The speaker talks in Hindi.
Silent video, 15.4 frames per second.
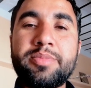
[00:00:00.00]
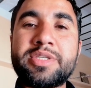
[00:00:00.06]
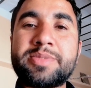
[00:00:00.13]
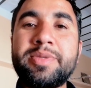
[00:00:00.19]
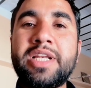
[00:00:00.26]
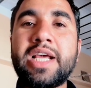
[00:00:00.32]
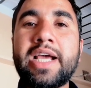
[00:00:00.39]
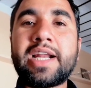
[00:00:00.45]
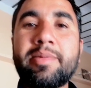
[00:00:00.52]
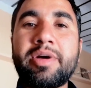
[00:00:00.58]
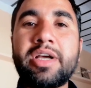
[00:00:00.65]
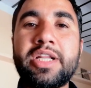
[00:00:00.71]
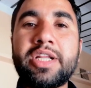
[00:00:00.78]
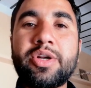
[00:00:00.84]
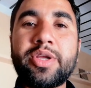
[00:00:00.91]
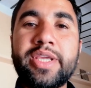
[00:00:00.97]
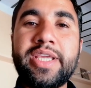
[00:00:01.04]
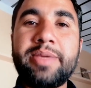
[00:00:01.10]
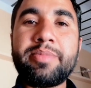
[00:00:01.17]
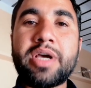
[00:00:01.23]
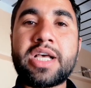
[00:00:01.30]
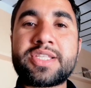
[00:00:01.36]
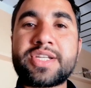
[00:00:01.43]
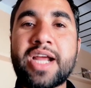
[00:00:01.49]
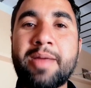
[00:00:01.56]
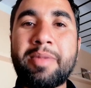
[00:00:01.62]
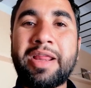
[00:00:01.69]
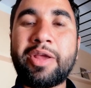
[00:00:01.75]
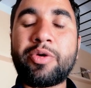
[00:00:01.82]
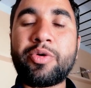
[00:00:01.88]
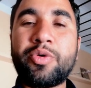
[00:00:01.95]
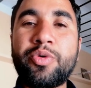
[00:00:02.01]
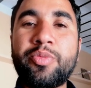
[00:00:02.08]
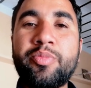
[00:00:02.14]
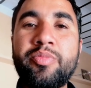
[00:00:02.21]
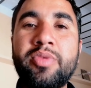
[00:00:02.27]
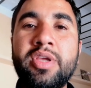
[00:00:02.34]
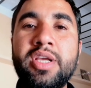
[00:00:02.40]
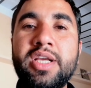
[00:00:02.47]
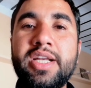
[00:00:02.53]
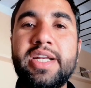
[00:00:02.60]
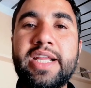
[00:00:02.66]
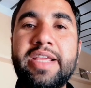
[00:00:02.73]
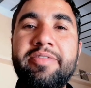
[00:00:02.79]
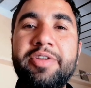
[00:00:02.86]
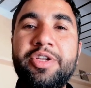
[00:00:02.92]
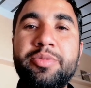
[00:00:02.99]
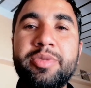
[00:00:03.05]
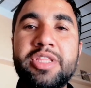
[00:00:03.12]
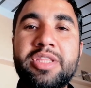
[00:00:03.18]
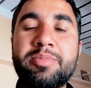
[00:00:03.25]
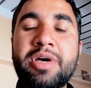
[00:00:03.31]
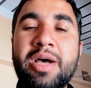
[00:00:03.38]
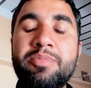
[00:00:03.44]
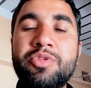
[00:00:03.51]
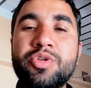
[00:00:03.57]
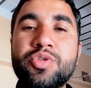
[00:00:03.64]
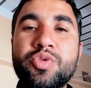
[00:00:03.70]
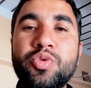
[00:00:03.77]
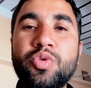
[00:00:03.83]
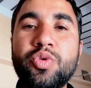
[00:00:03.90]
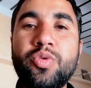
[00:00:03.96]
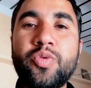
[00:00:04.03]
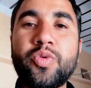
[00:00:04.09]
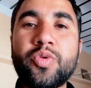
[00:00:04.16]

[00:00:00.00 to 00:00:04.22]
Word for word: बसमीम अल्लाम नई वीडियो में तमाम दोस्तों को